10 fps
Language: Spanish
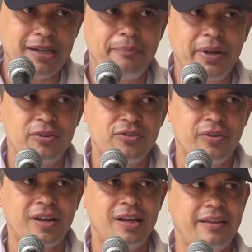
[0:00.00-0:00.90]
el precio
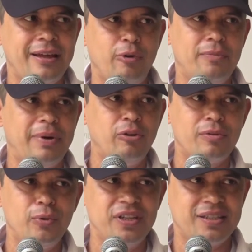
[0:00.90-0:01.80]
en realidad o el
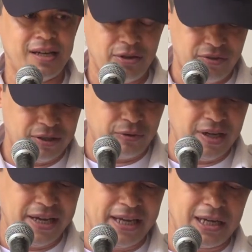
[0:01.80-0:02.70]
valor monetario de
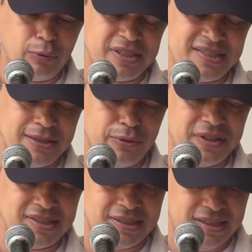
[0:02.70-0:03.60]
todas las incautaciones